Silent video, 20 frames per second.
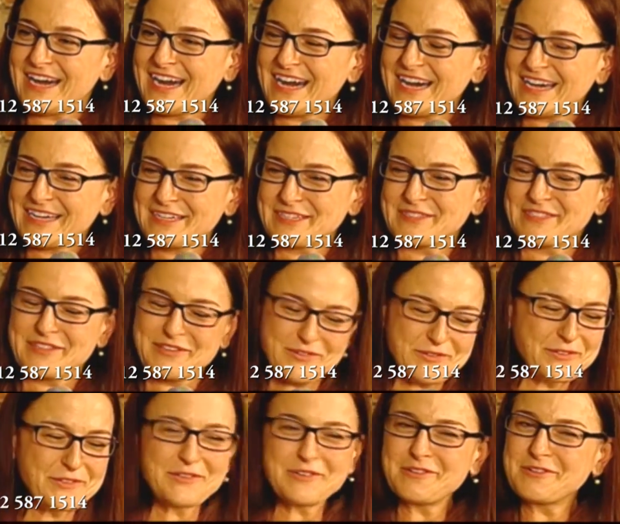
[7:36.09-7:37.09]
ah,
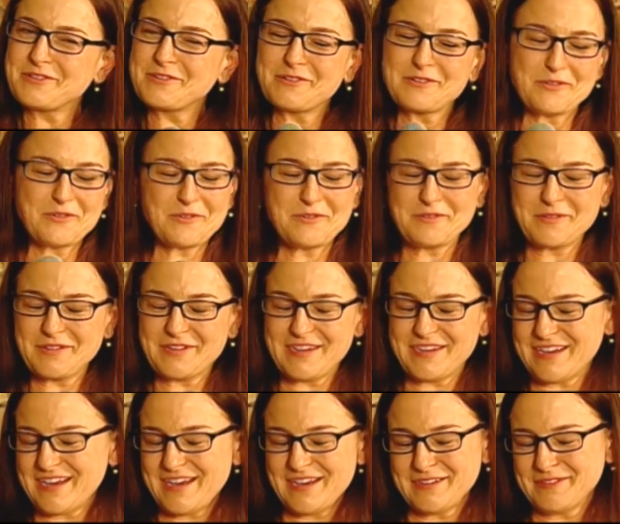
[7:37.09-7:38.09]
ayudo
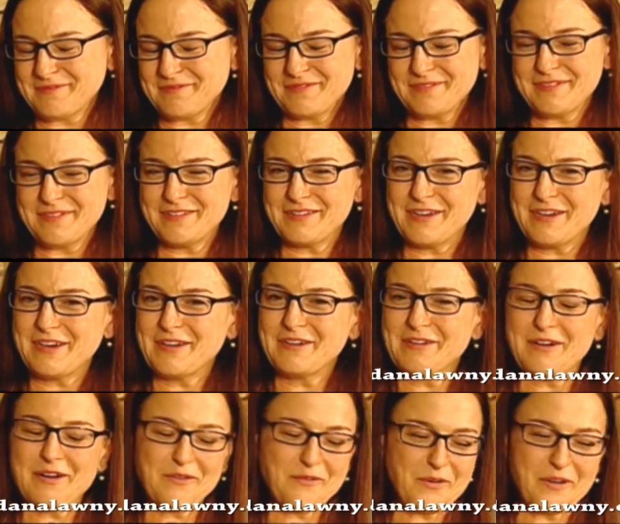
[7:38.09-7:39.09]
ah, a,
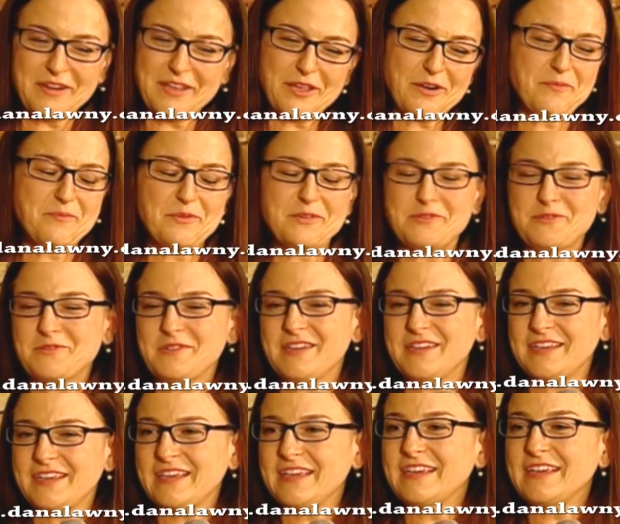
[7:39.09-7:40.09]
cualquier
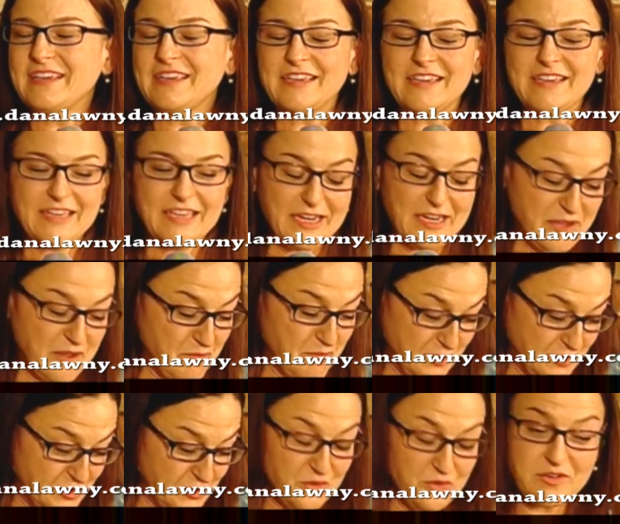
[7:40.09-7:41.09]
persona que, que, le
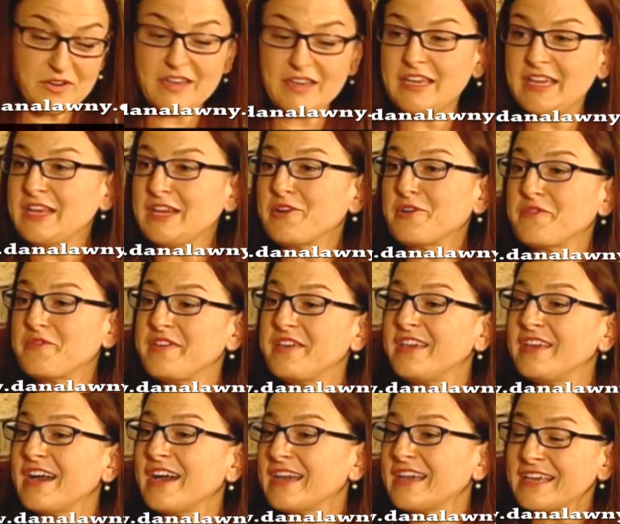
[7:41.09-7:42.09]
menciona que lo
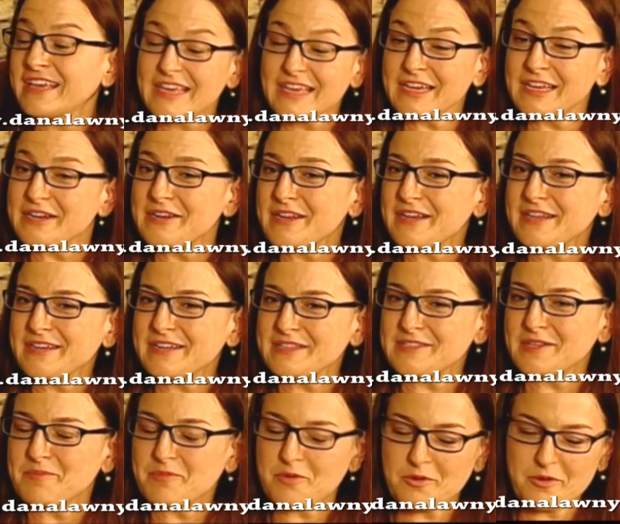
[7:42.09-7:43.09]
vi aquí en, en
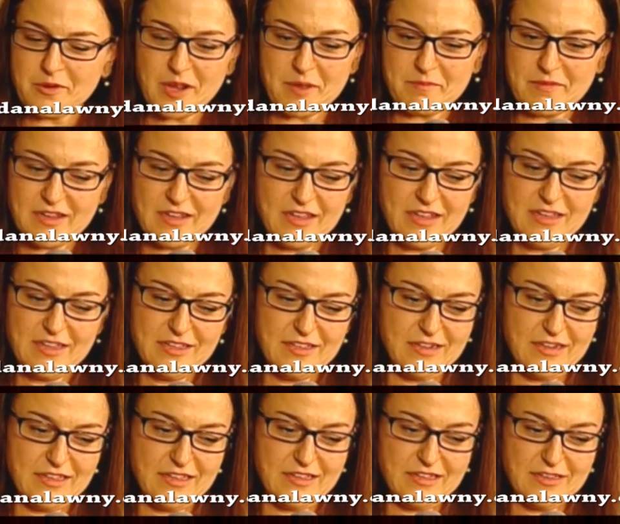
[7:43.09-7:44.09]
ese programa,
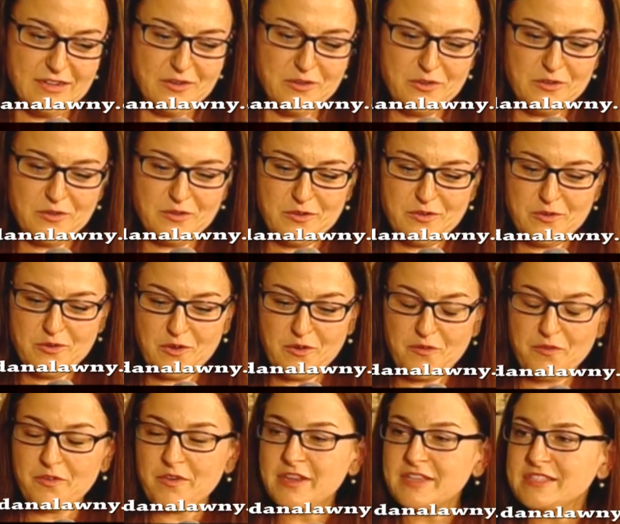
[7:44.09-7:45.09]
lo, lo
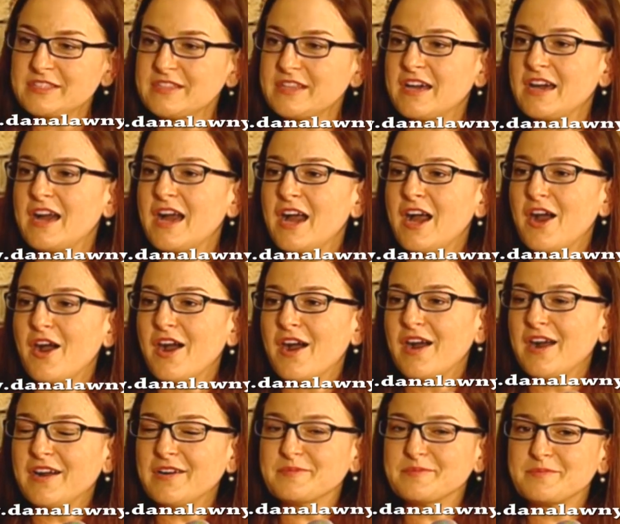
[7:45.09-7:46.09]
ofrece
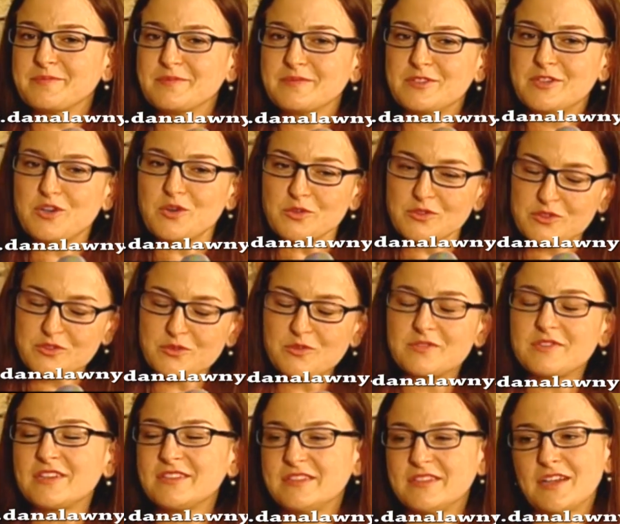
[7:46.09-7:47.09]
ah,
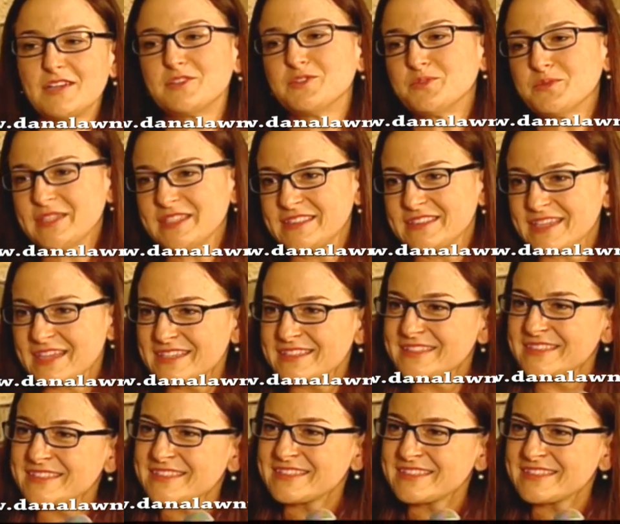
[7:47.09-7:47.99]
consultas gratuitas.